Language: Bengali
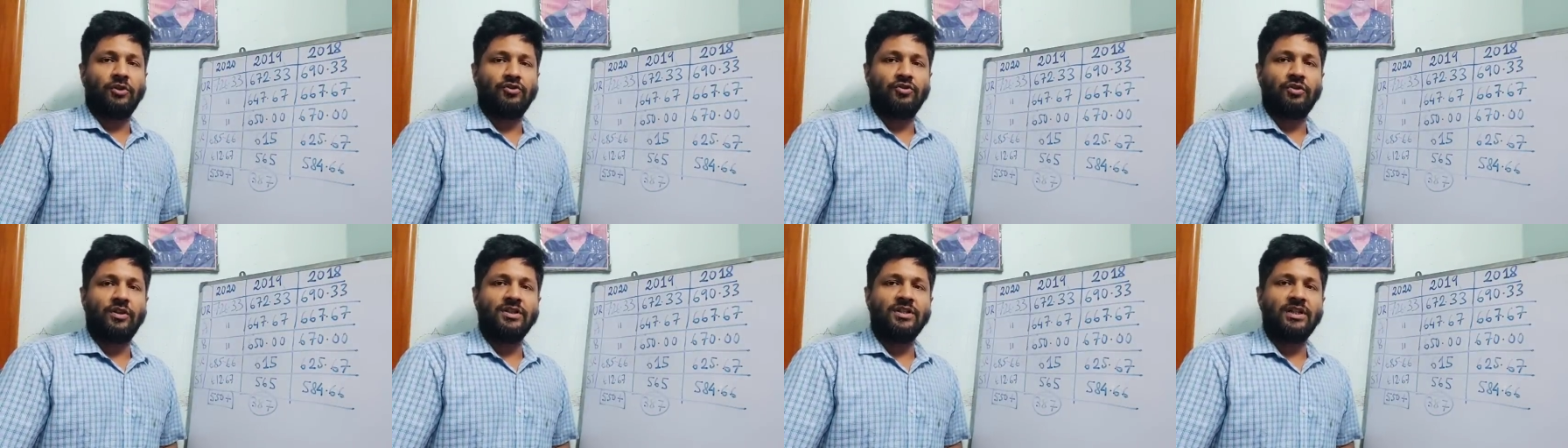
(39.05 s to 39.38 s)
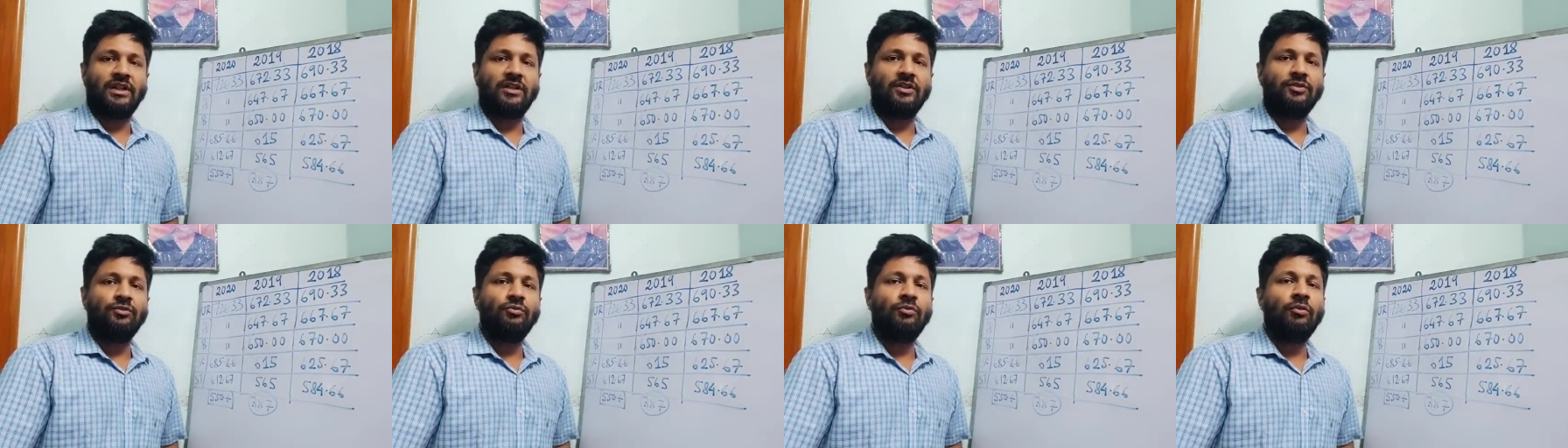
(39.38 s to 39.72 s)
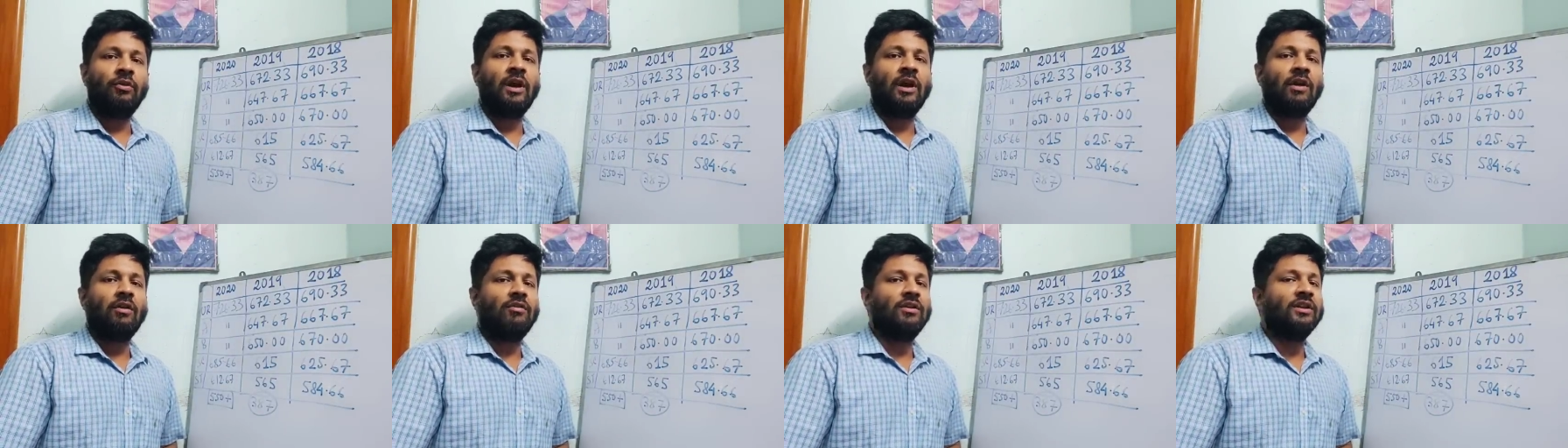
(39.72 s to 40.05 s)
বছরের সাথে
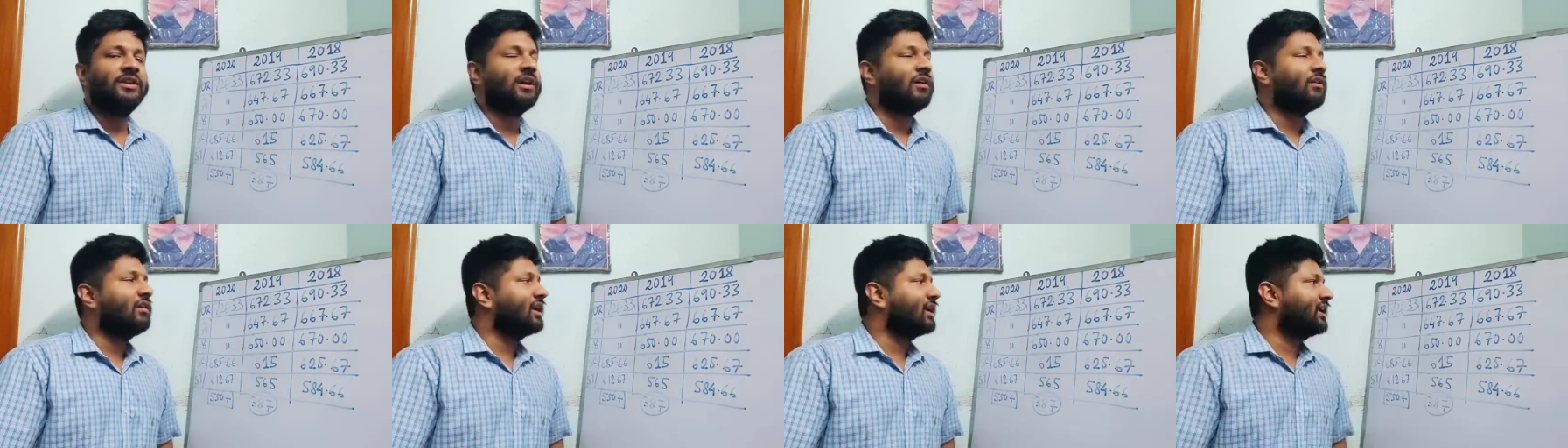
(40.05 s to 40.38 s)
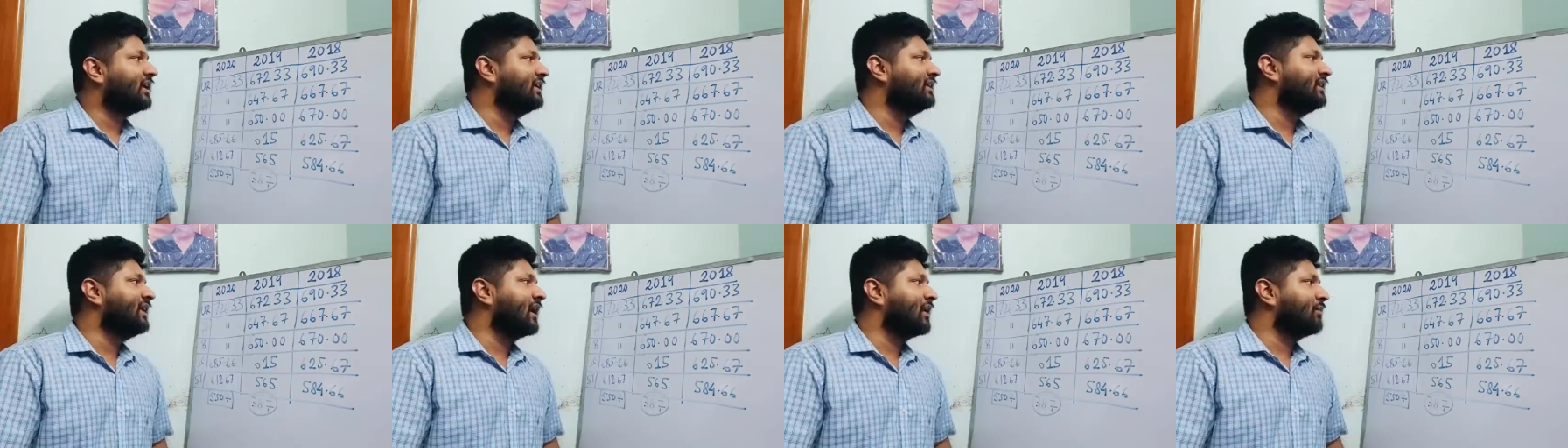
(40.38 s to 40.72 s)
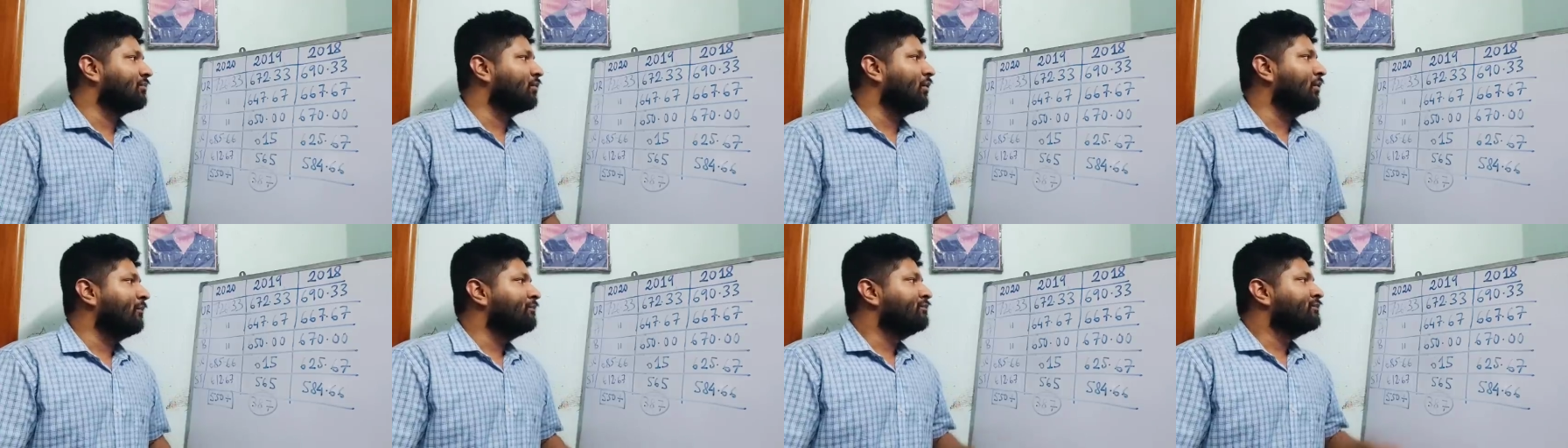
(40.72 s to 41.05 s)
তুলনা করি তাহলে কি
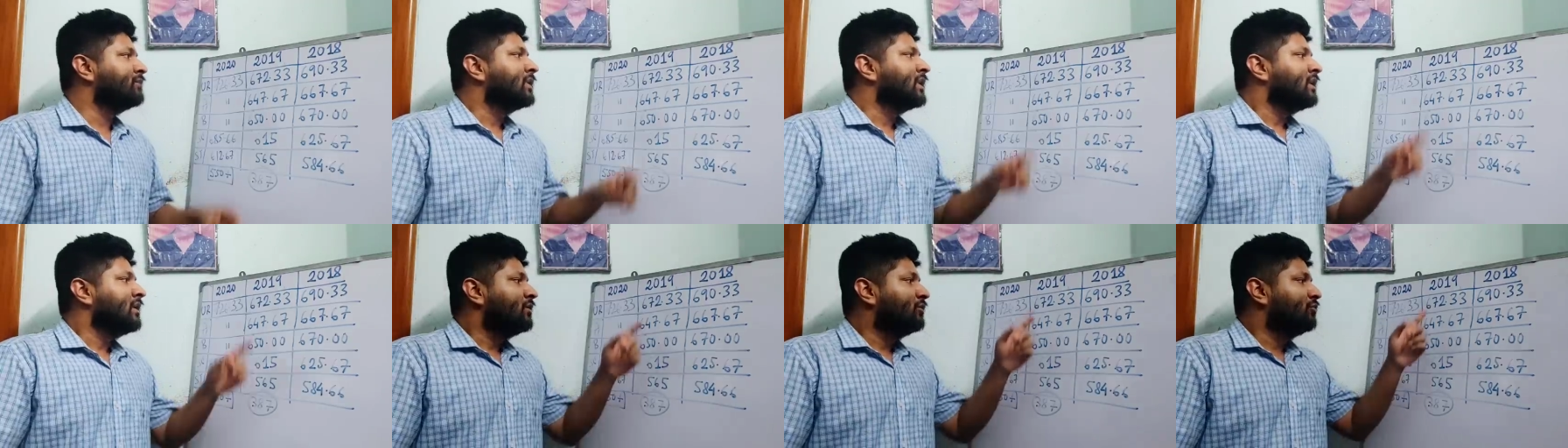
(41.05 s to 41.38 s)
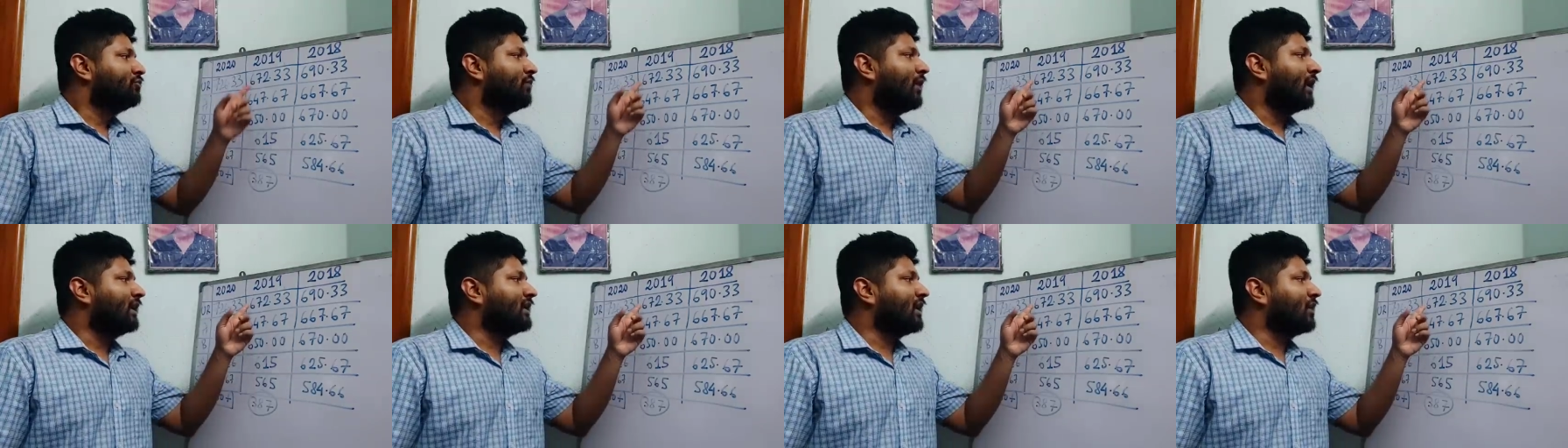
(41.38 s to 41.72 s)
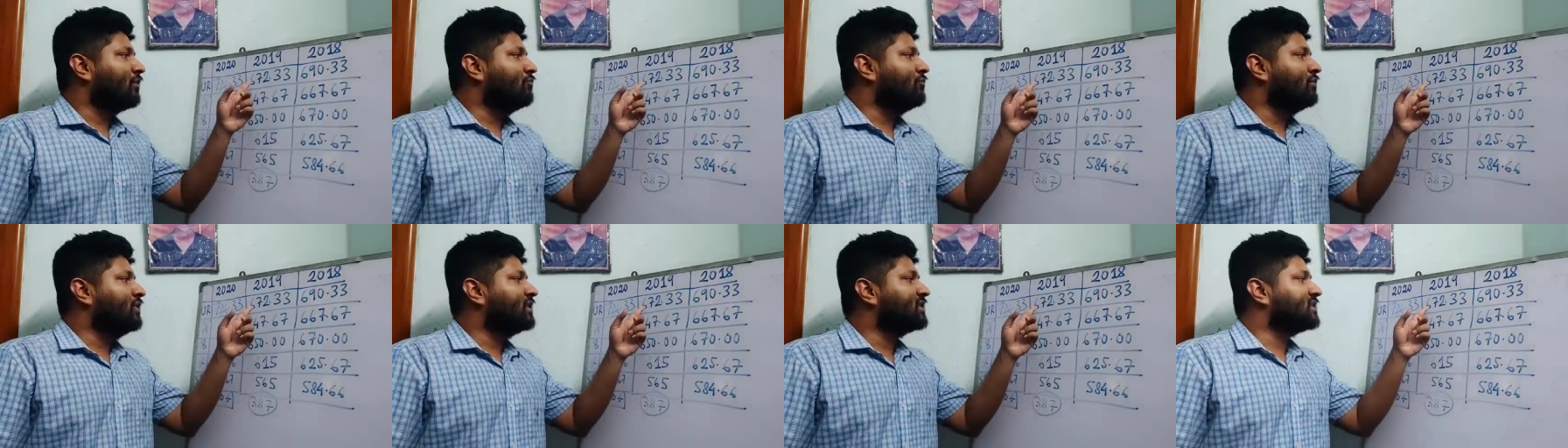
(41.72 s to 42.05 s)
দেখব দু হাজার
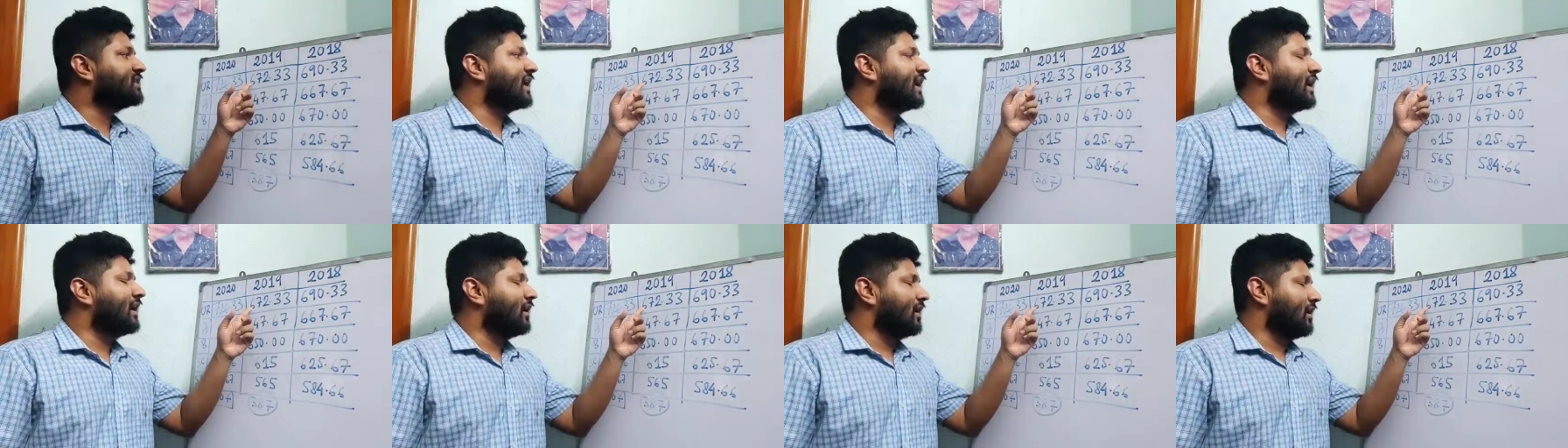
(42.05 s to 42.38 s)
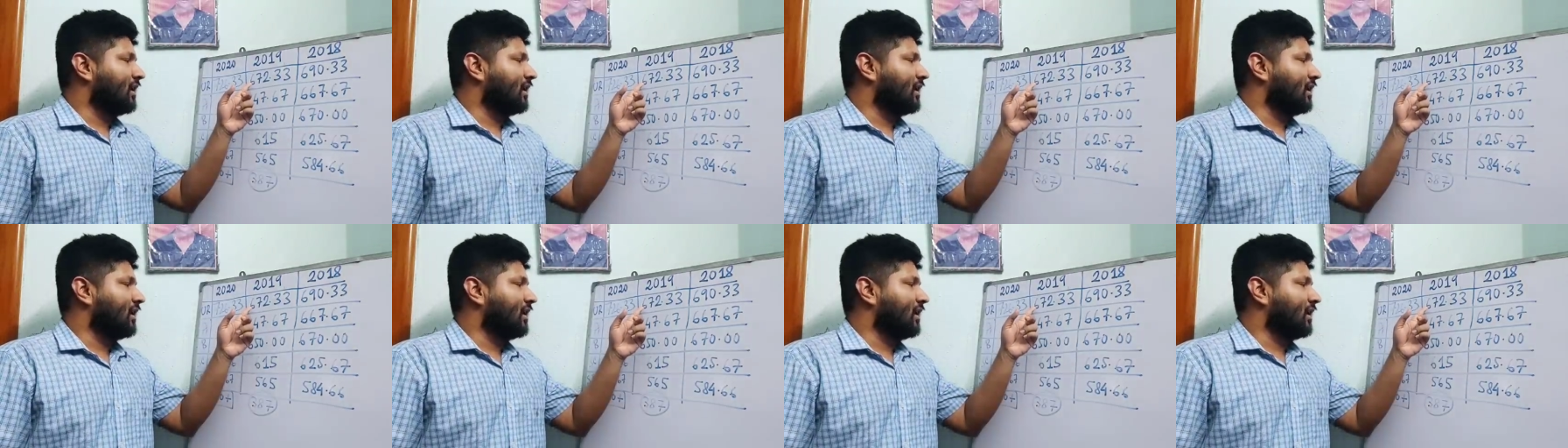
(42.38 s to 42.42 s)
উনিশে